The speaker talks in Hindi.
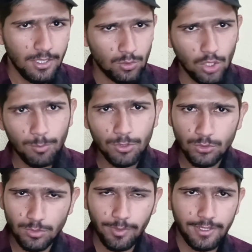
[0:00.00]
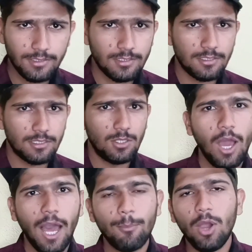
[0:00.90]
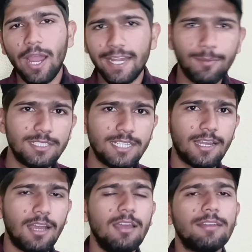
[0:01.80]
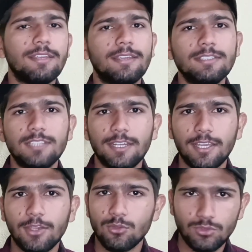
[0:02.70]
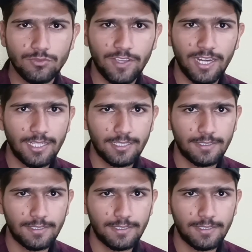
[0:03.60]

थोड़े बहुत क्वेश्चन प्रैक्टिस कर सकते हो आपको आइडिया मिल जाएगा कि किस तरीके के क्वेश्चन वगैरह आते